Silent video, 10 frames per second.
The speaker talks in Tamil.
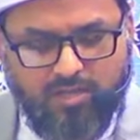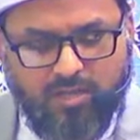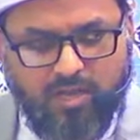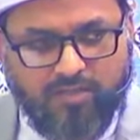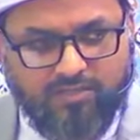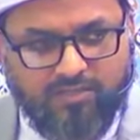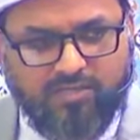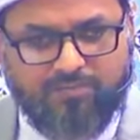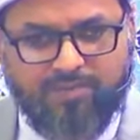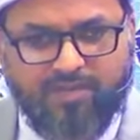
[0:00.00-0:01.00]
அதற்கு
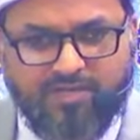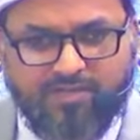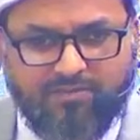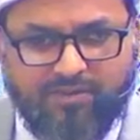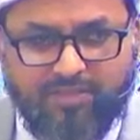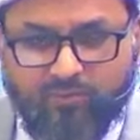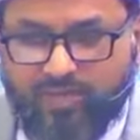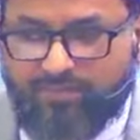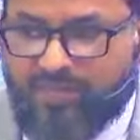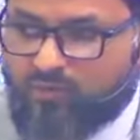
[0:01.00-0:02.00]
பிறகு மனிதனுடைய
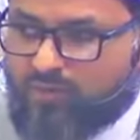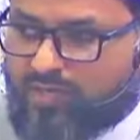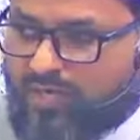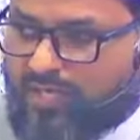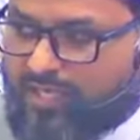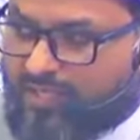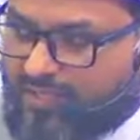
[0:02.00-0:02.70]
பருவங்களை